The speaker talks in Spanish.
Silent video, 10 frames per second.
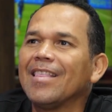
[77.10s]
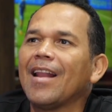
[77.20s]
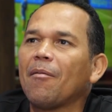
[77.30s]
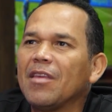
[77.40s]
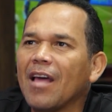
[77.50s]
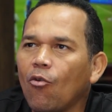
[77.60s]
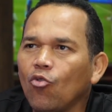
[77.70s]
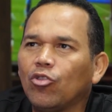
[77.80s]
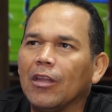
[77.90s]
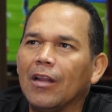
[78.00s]
la vida
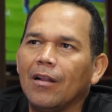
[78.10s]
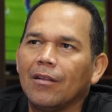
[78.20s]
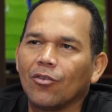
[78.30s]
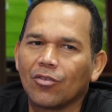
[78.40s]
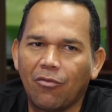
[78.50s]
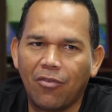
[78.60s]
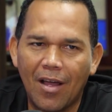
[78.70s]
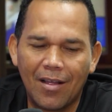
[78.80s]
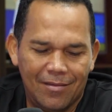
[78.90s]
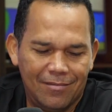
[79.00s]
útil,
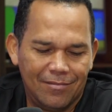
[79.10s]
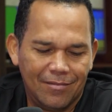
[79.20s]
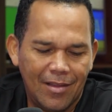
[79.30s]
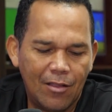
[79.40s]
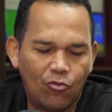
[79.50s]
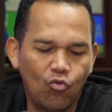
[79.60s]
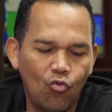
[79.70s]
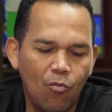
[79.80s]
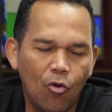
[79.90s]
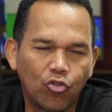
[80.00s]
Josafat, de
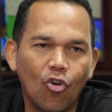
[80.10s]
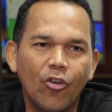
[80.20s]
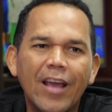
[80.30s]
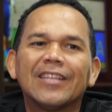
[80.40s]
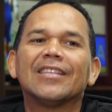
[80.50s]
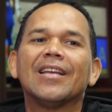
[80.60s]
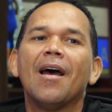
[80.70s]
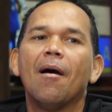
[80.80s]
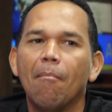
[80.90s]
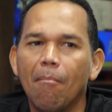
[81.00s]
tu motor es
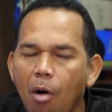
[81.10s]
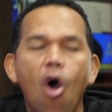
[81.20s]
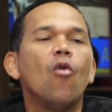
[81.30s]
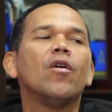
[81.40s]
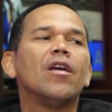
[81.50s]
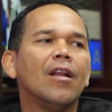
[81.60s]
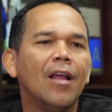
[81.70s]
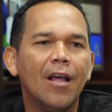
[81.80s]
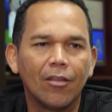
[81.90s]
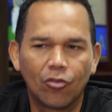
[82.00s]

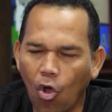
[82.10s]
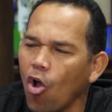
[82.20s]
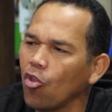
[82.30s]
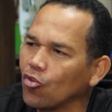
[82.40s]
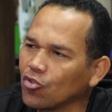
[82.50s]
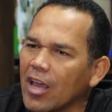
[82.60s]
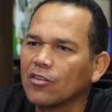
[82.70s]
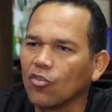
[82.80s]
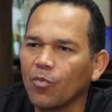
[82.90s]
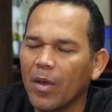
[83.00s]
móvil. Todos
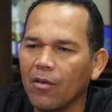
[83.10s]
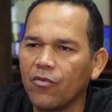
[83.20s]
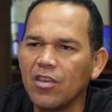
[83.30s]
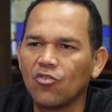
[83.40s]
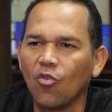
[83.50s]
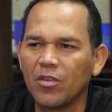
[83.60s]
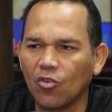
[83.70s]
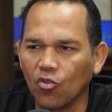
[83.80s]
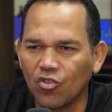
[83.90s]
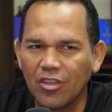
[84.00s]
esos beneficios,
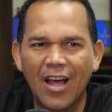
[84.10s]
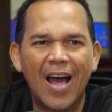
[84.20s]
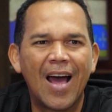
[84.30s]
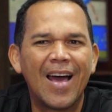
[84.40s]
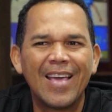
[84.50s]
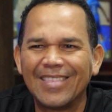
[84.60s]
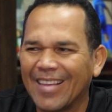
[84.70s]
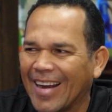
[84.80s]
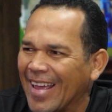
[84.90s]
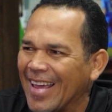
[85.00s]
viscosidad,
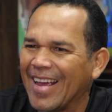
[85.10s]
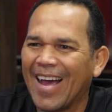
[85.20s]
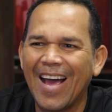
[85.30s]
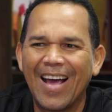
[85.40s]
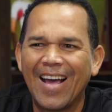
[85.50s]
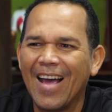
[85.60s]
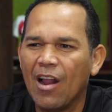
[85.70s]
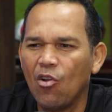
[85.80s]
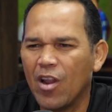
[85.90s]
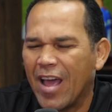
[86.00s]
entrega,
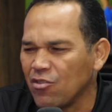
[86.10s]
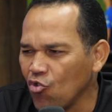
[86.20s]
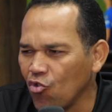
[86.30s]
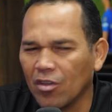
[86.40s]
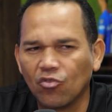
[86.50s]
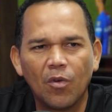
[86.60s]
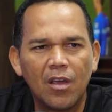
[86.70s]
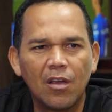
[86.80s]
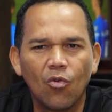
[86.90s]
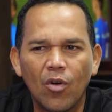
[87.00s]
le añoña a su
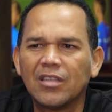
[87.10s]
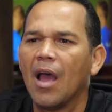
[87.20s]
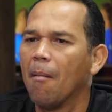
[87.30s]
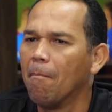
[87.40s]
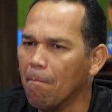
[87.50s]
vehículo, es móvil.